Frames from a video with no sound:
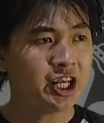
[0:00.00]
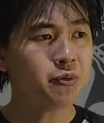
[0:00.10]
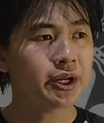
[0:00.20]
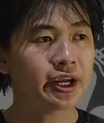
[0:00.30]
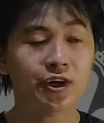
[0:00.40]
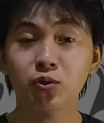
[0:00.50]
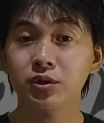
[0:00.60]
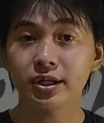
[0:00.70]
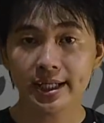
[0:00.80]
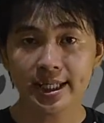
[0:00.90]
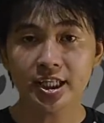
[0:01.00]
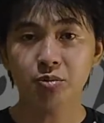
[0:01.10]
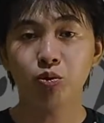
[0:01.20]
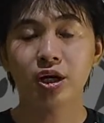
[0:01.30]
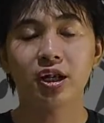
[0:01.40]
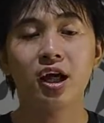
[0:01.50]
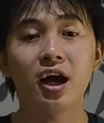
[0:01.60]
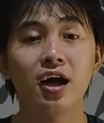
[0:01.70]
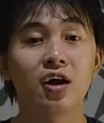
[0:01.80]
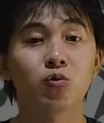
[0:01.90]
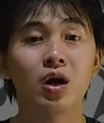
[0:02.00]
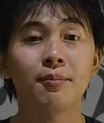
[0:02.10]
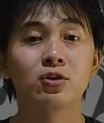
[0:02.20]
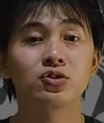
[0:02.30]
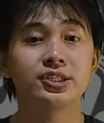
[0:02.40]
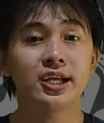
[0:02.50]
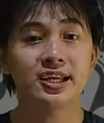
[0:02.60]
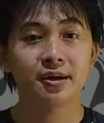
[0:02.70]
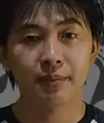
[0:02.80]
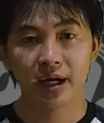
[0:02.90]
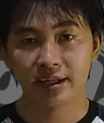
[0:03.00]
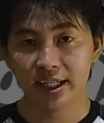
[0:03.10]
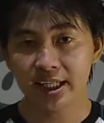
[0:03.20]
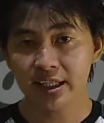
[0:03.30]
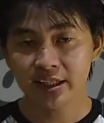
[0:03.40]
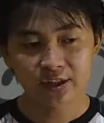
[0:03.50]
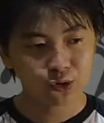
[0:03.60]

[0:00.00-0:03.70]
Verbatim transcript: Anyway, Kartungger ini bukanlah arwah manusia yang mati,